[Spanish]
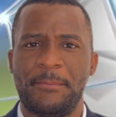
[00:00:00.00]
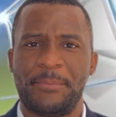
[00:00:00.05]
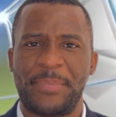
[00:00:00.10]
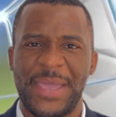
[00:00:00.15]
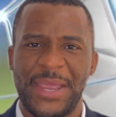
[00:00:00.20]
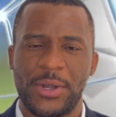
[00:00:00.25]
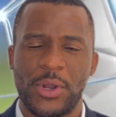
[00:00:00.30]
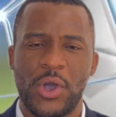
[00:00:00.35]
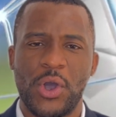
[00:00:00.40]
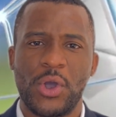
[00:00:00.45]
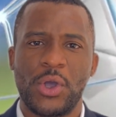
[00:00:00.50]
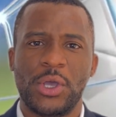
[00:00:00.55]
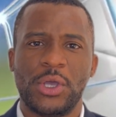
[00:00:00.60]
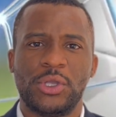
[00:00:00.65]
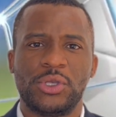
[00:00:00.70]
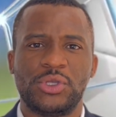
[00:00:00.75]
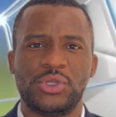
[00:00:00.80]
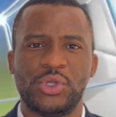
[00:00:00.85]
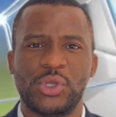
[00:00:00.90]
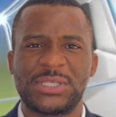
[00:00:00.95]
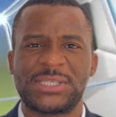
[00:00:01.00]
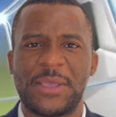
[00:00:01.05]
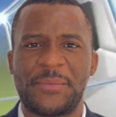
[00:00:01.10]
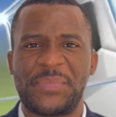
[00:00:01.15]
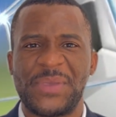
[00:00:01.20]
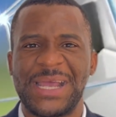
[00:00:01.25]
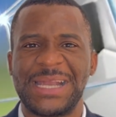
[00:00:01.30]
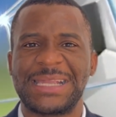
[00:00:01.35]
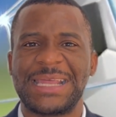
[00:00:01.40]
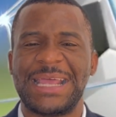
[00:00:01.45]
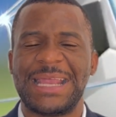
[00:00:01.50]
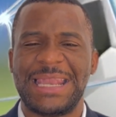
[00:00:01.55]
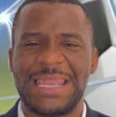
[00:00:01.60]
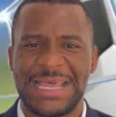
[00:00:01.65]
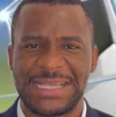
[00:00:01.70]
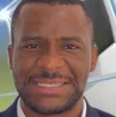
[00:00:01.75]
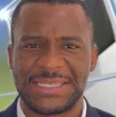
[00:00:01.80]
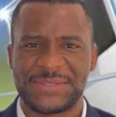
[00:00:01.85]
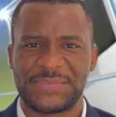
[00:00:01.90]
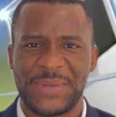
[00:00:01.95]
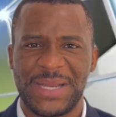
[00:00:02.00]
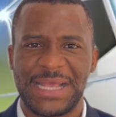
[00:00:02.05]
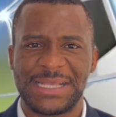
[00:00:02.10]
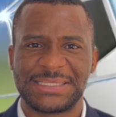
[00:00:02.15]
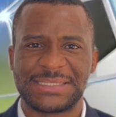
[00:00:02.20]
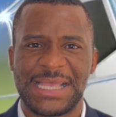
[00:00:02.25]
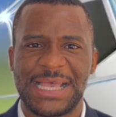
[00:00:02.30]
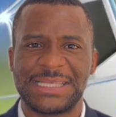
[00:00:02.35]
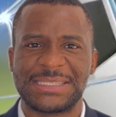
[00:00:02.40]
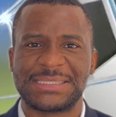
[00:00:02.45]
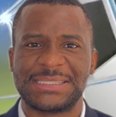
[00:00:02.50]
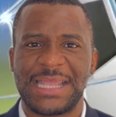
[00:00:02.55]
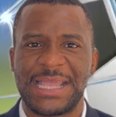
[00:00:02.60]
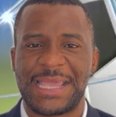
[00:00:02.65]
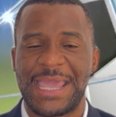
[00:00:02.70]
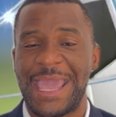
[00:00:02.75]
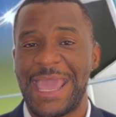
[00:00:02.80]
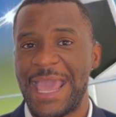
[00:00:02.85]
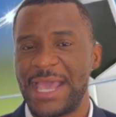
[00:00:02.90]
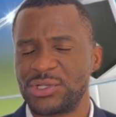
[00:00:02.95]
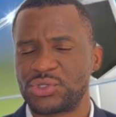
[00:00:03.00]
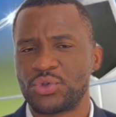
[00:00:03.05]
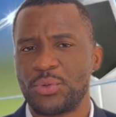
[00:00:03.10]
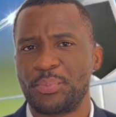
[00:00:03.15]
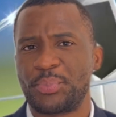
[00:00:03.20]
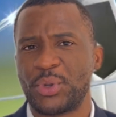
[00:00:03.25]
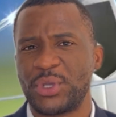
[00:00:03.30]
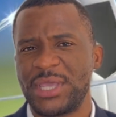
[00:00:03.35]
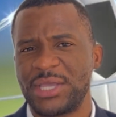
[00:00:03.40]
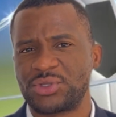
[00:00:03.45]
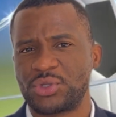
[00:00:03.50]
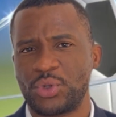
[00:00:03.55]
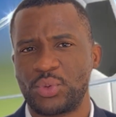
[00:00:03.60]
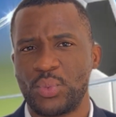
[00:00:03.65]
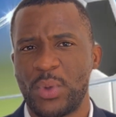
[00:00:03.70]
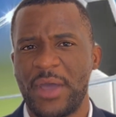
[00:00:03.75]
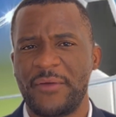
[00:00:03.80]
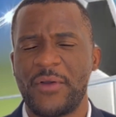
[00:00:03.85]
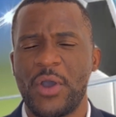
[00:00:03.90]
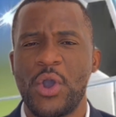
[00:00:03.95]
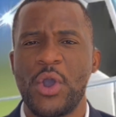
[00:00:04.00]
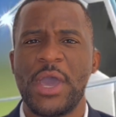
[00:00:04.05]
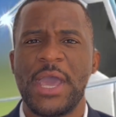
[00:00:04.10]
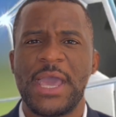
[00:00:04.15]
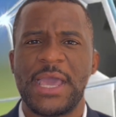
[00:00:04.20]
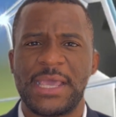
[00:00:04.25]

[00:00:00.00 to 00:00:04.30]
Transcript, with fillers: pero no se pierden las esperanzas de que es un proyecto nuevo